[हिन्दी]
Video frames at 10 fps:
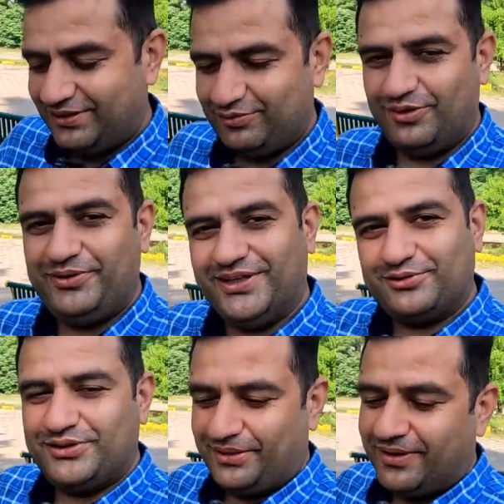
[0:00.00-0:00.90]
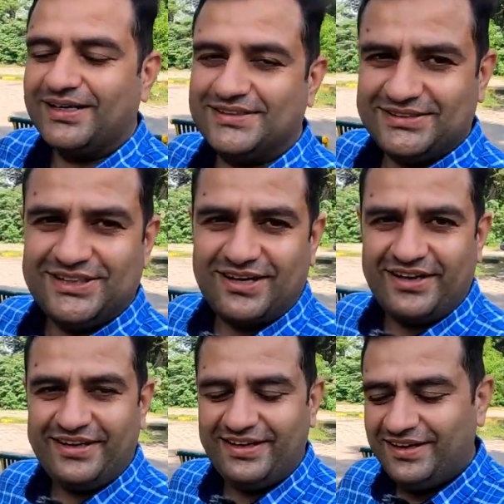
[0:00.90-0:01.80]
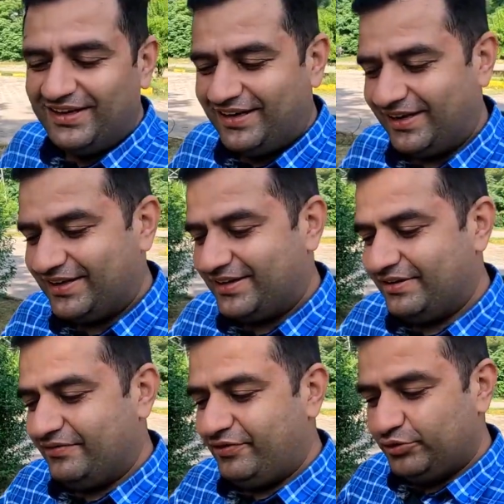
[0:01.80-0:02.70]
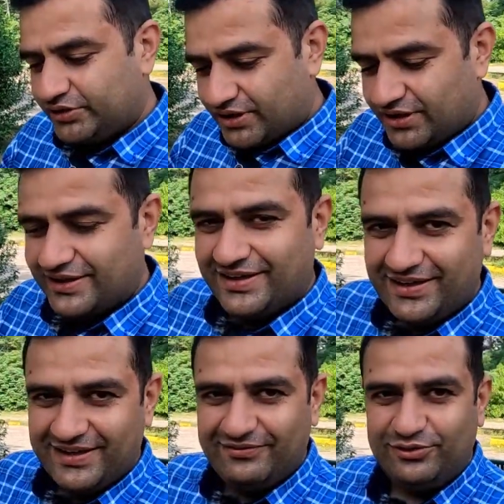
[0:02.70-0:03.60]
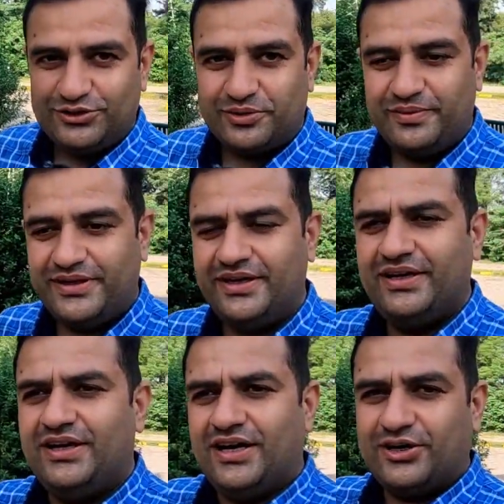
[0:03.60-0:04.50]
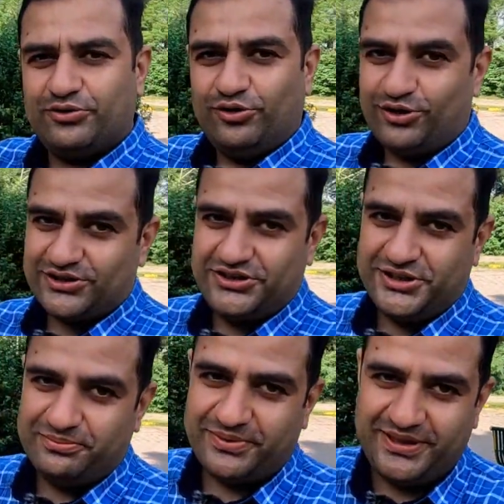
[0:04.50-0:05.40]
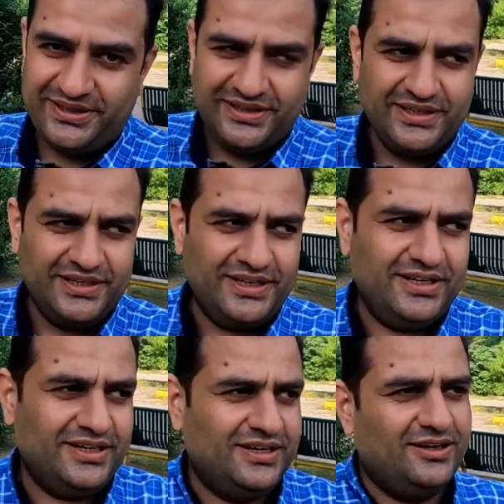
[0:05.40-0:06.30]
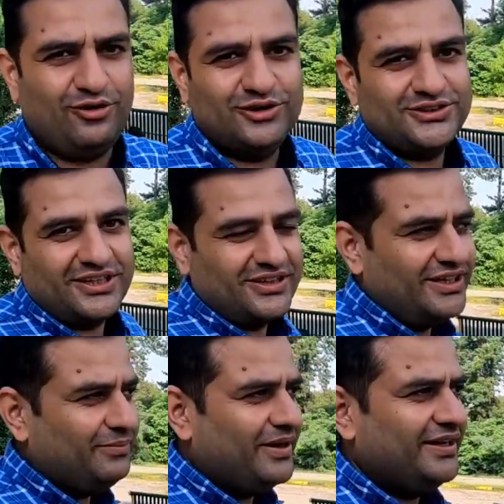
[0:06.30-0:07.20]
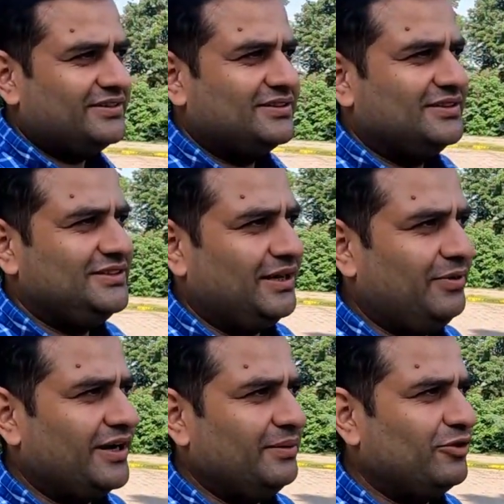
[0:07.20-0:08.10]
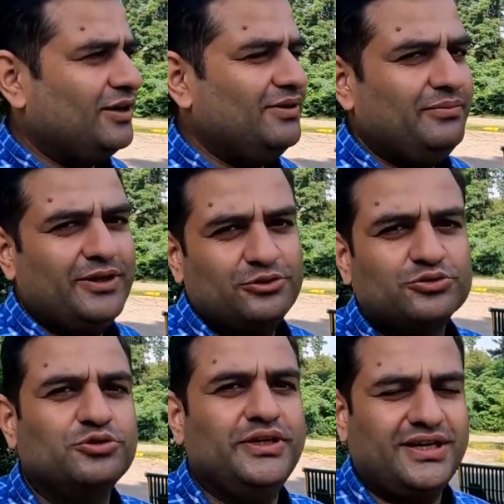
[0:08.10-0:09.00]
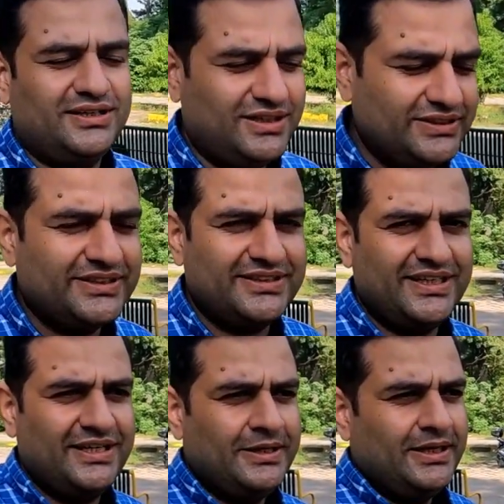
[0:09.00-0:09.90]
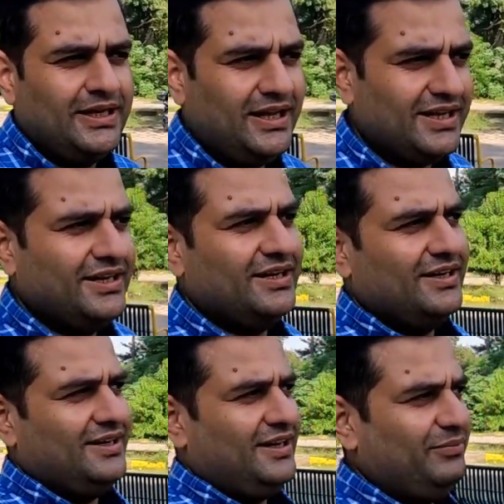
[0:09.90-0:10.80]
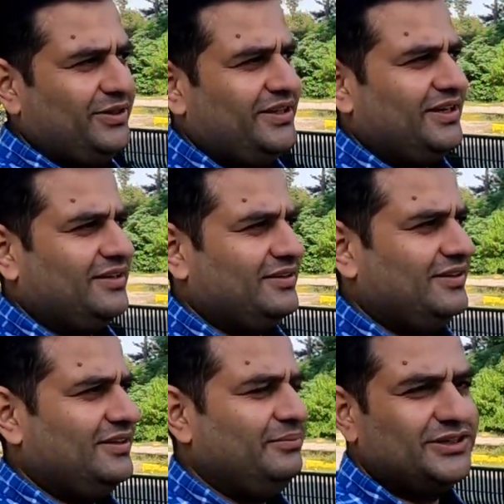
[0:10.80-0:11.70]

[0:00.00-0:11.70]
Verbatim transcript: वो अभी तक तो यामा के साथ चल रही है लेकिन फ्यूचर का क्या है फ्यूचर में अगर कोई और अच्छी कंपनी लॉन्च करती है बाइक यामा के मुकाबले में तो उसको देखा जा सकता है लेकिन अभी तक आ,